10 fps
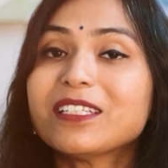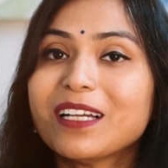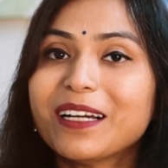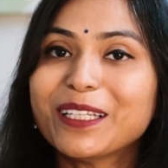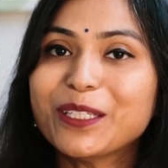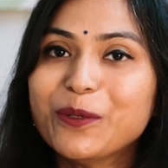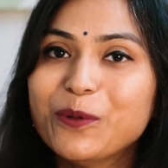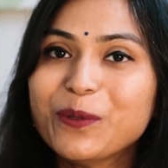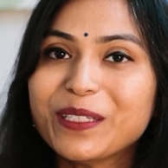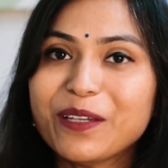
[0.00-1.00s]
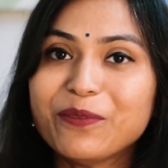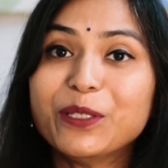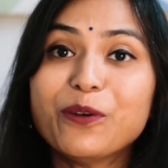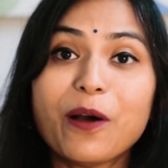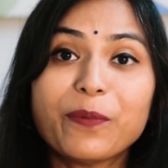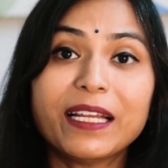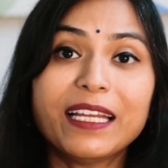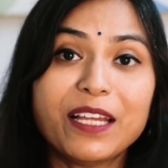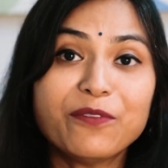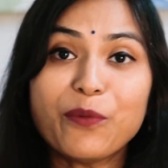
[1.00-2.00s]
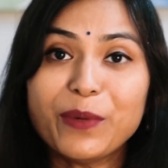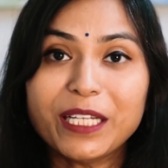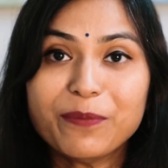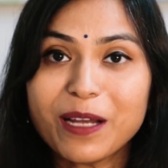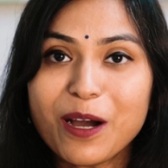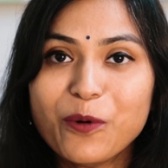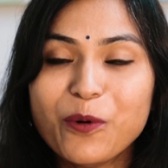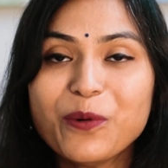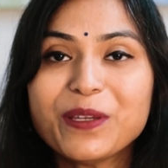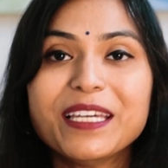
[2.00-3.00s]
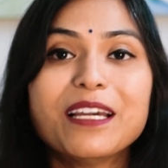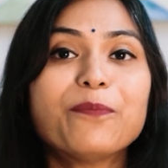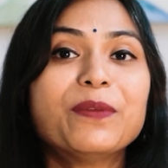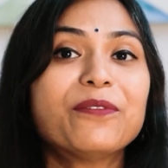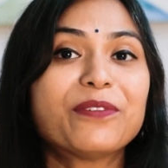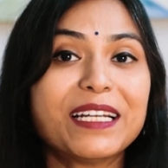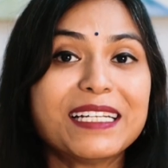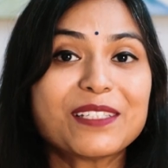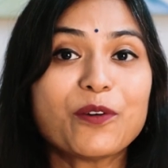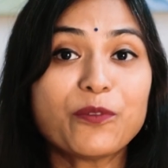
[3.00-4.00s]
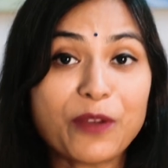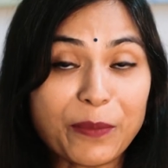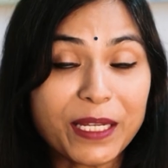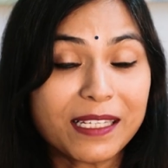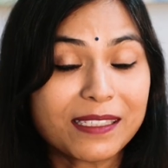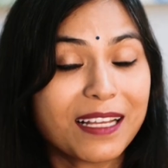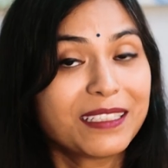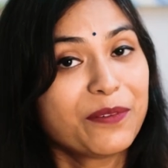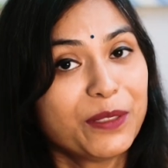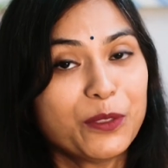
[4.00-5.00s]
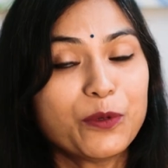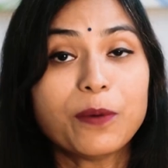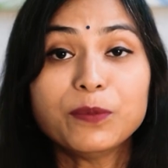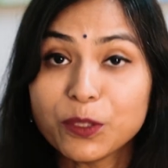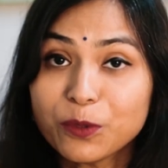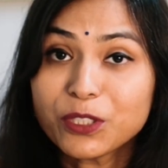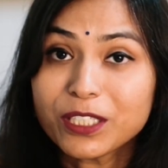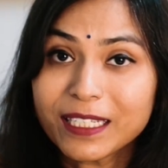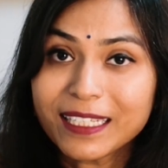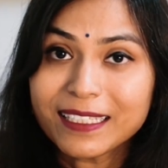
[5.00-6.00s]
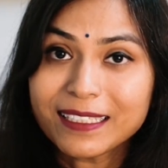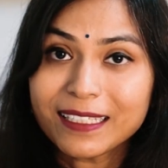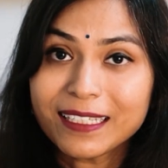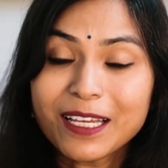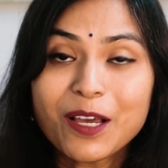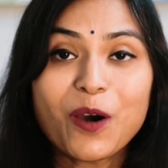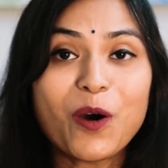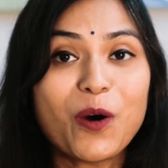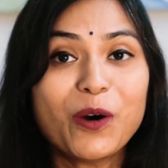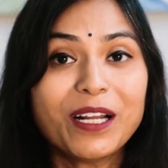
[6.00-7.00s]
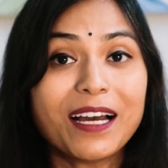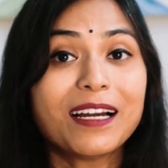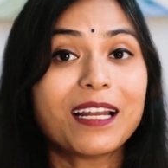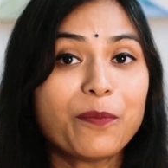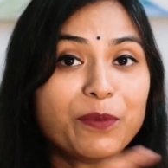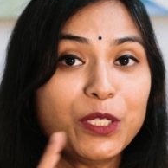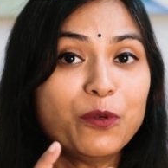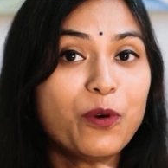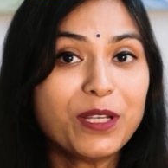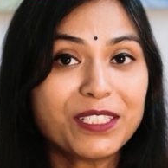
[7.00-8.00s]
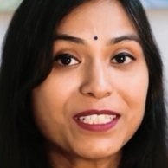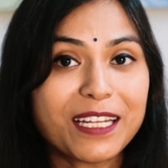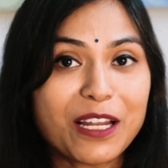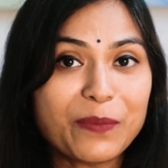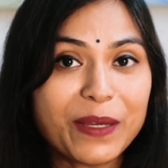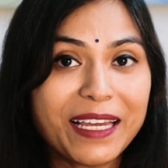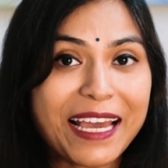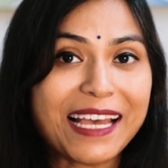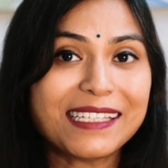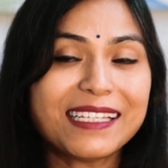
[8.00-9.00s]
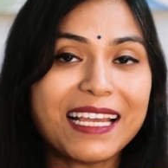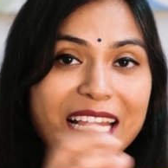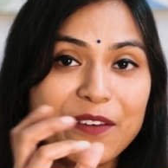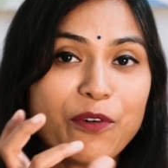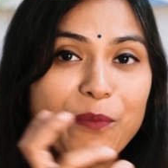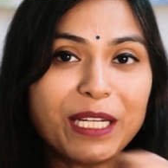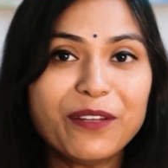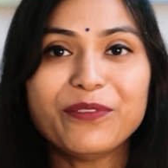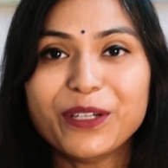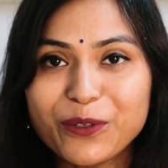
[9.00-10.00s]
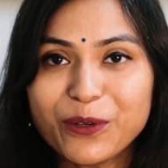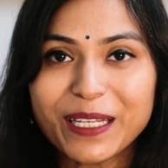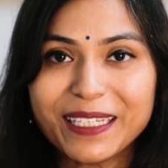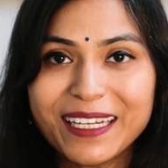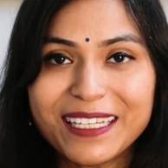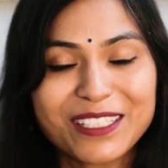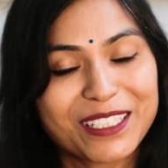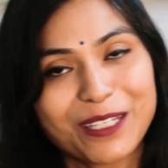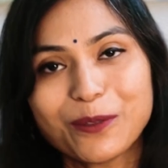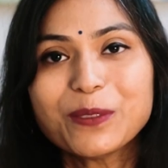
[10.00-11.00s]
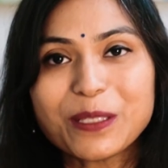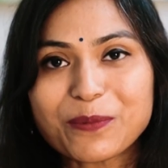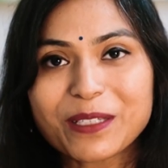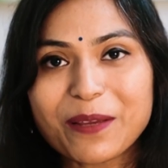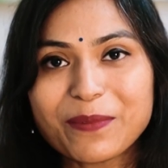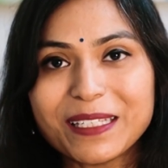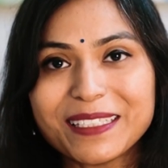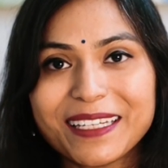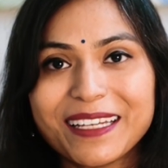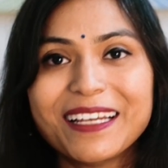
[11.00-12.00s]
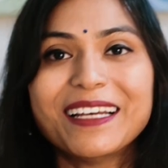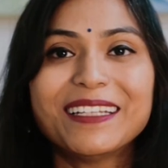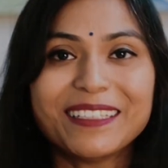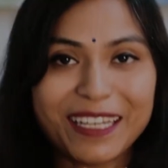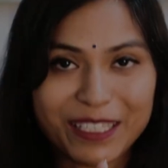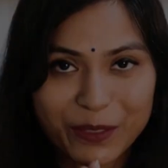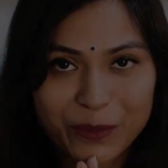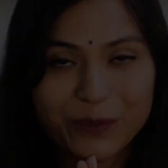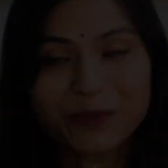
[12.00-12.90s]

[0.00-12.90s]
आशा करती हूँ कि वीडियो आपके लिए इन्फॉर्मेटिव रहा हो ये अपने फ्रेंड्स और फैमिली के साथ ये वीडियो को आप जरूर शेयर कीजिए और अगर आप न्यू हो इस चैनल में ऐसे इन्फॉर्मेटिव वीडियो के लिए इस चैनल को सब्सक्राइब कीजिए थैंक यू